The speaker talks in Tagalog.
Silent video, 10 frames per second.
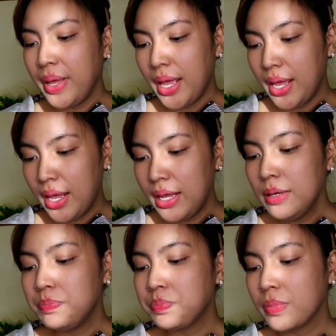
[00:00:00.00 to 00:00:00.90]

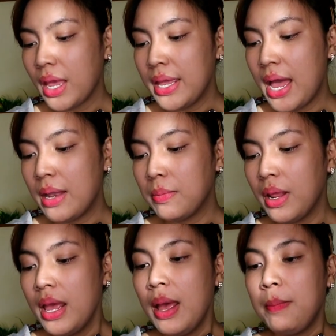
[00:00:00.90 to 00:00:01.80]
way, ayan,
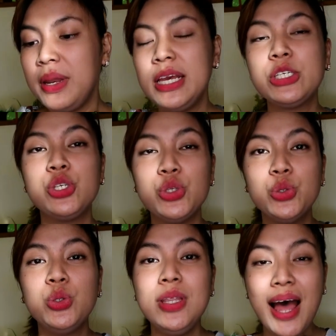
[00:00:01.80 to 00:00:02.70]
please
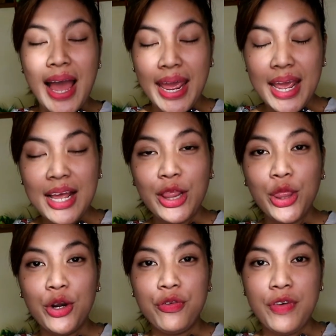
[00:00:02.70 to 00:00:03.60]
do like
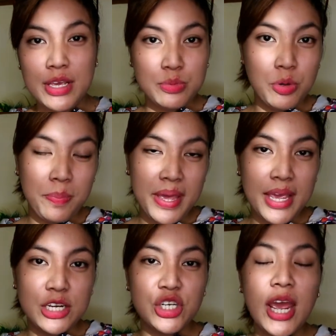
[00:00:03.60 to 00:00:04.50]
their Facebook
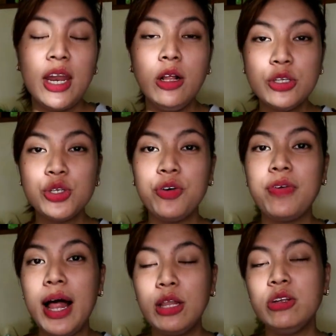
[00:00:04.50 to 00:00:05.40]
page and also
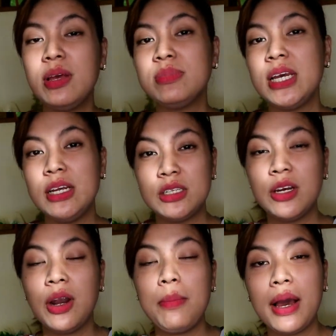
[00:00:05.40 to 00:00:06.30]
follow them sa
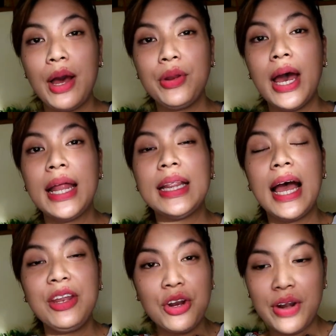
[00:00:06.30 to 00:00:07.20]
Instagram account at
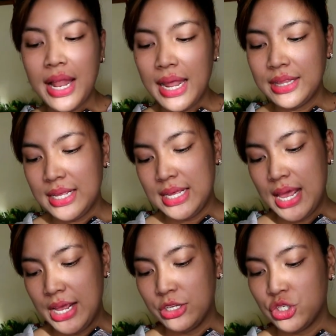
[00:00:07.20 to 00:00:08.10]

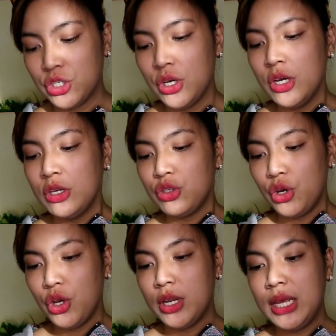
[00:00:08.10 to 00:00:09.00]
UnderellaTH.
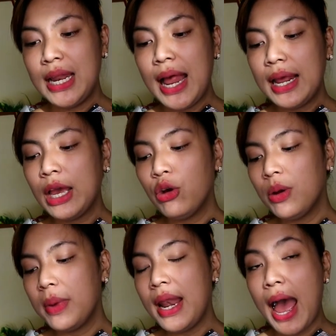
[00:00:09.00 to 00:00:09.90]
So, yun. Ilalagay ko
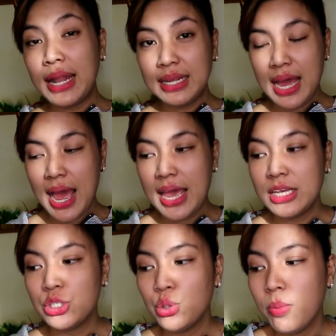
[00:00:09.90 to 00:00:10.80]
naman lahat,
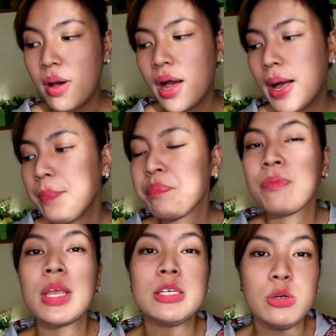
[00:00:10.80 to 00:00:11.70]
guys, ng mga
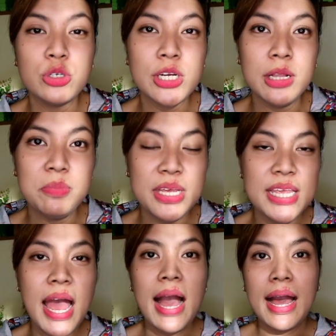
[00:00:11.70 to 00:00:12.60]
social
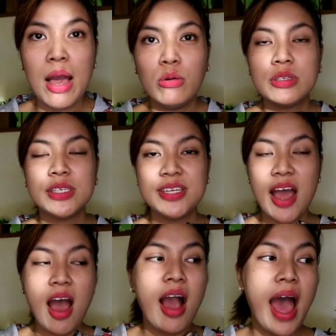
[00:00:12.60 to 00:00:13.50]
media accounts
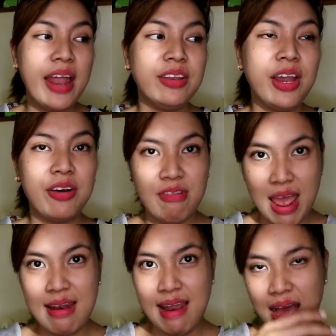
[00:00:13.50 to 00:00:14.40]
ng
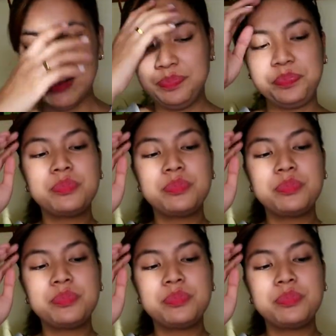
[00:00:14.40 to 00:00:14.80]
Anderella.